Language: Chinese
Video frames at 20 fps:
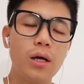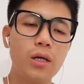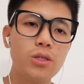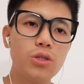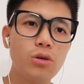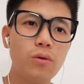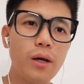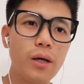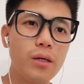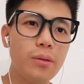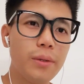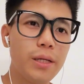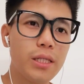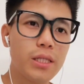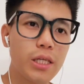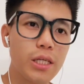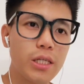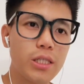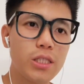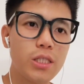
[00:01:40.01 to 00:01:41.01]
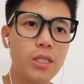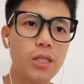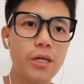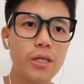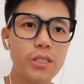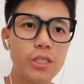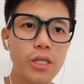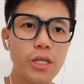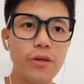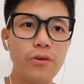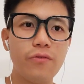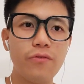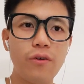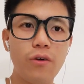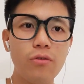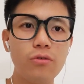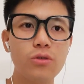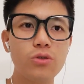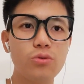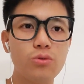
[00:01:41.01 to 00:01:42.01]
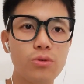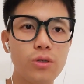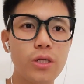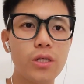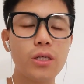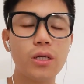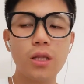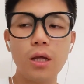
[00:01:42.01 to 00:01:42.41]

作为一名顶级的前锋主力，